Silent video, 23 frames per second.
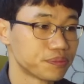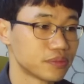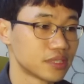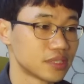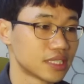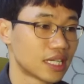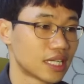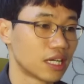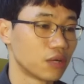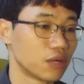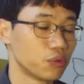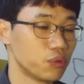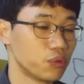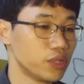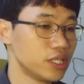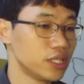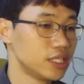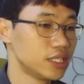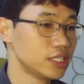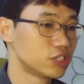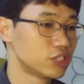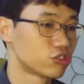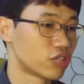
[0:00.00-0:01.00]
자,
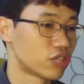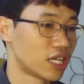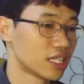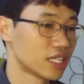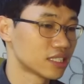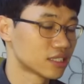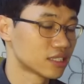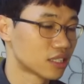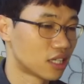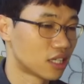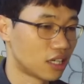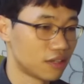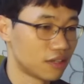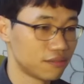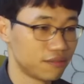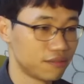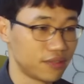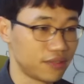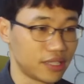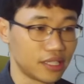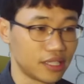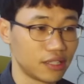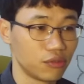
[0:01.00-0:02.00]
we drank
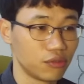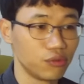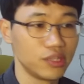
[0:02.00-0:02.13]
coffee.